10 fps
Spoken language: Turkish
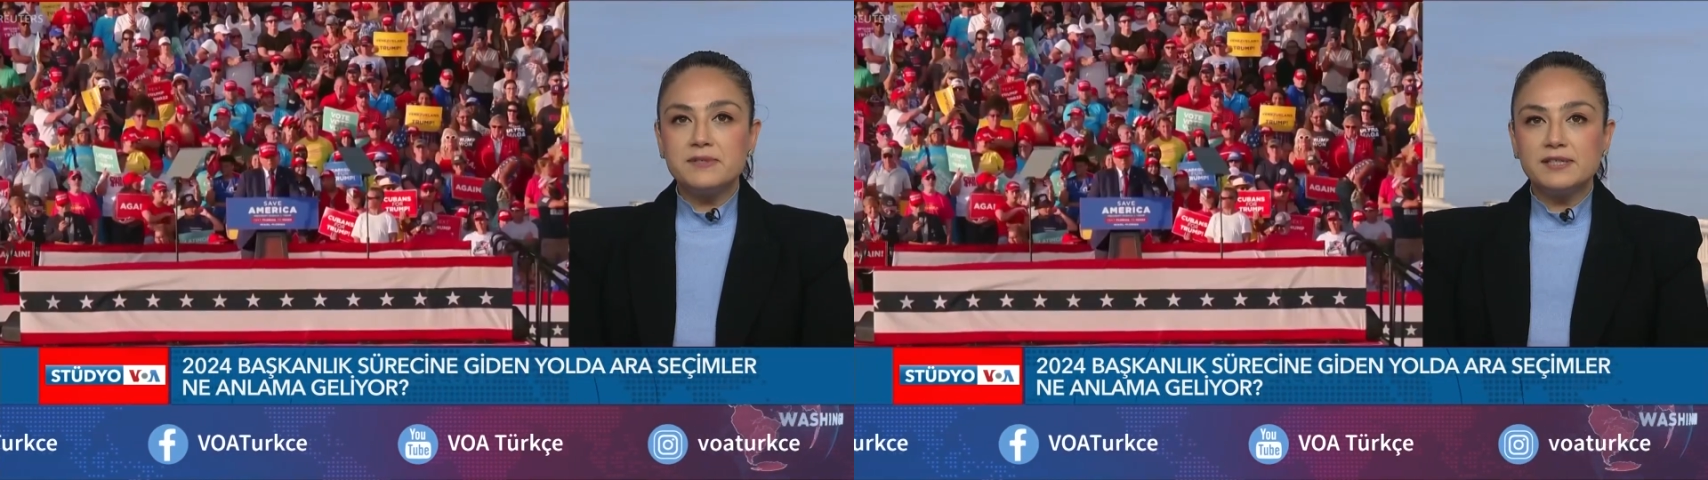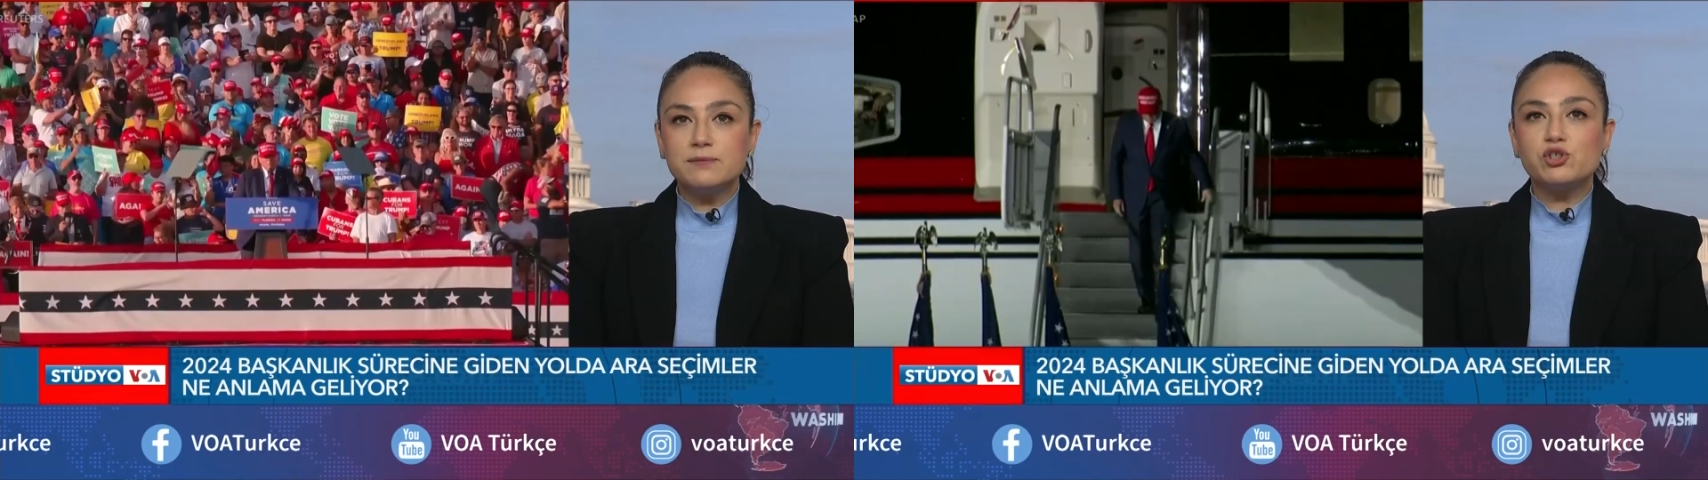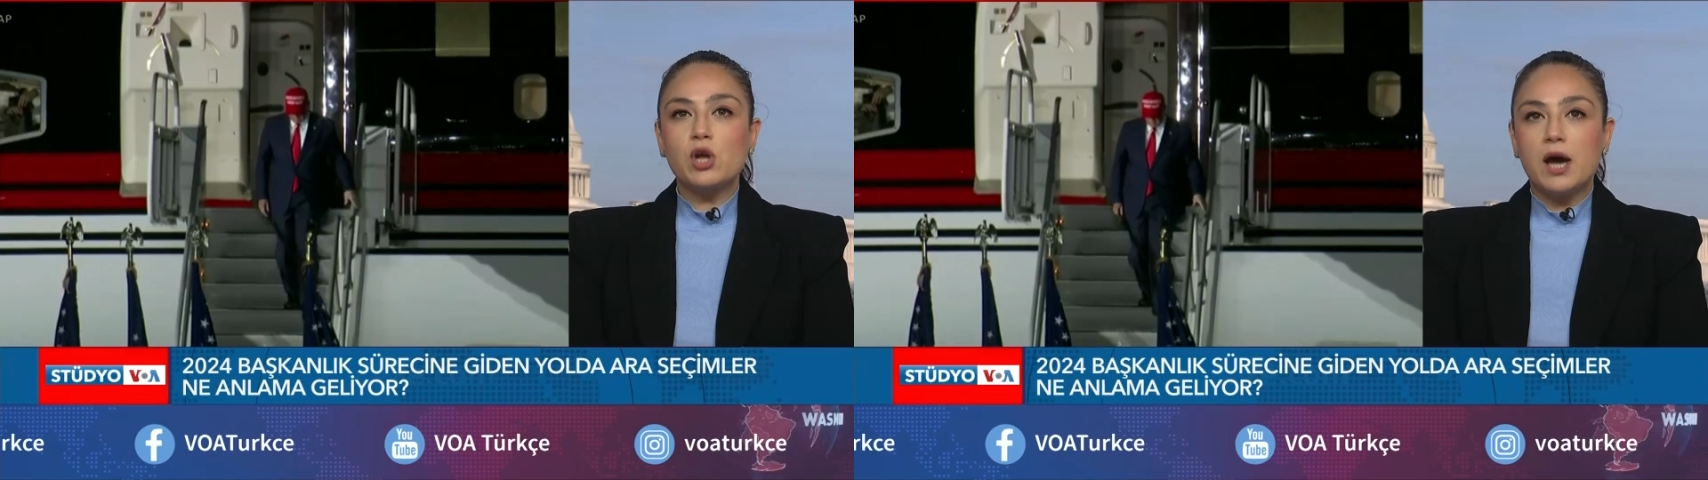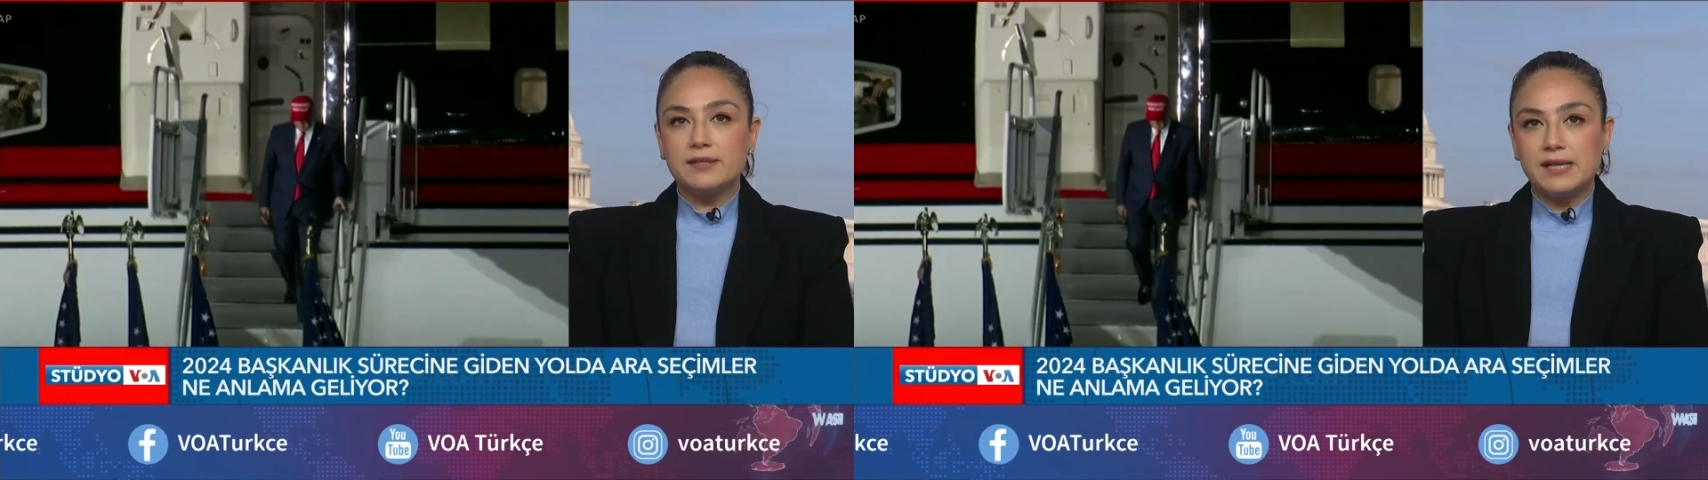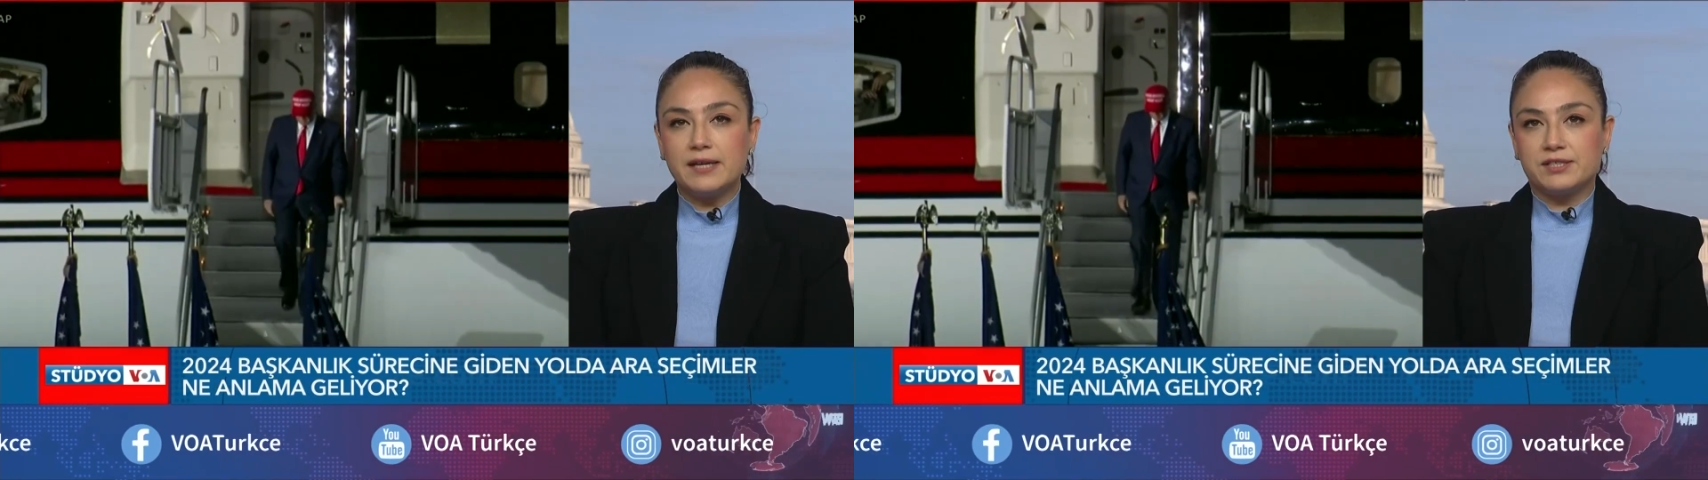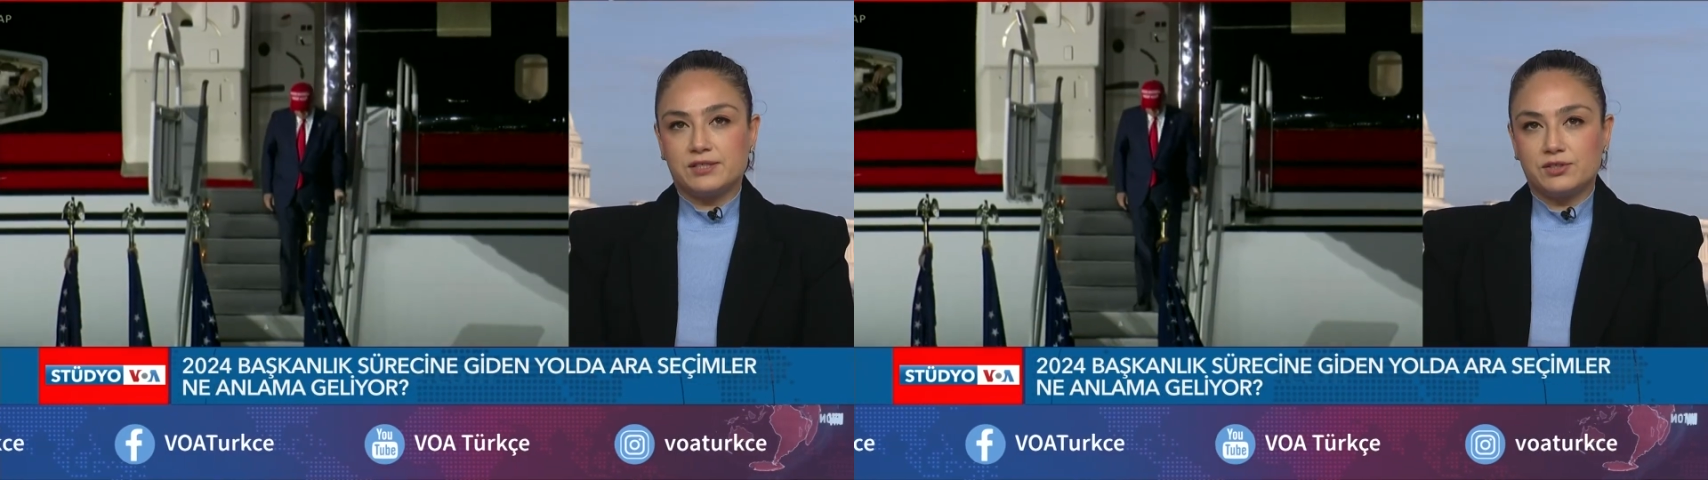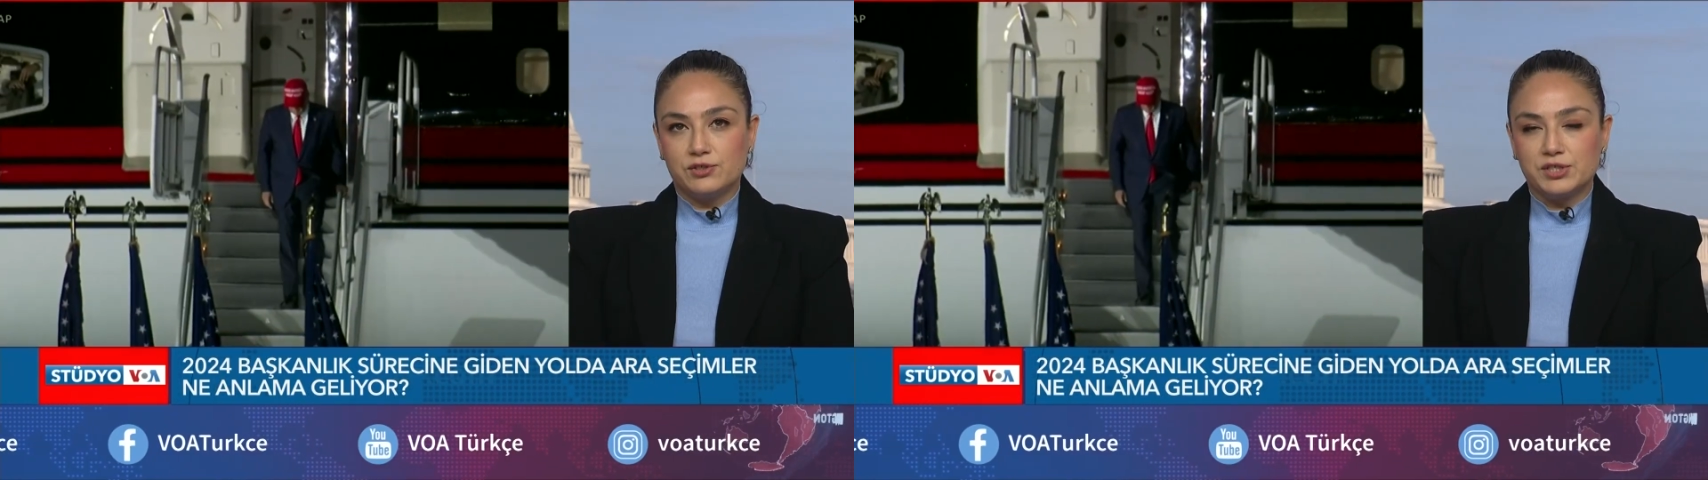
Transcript: bir takım çağrılar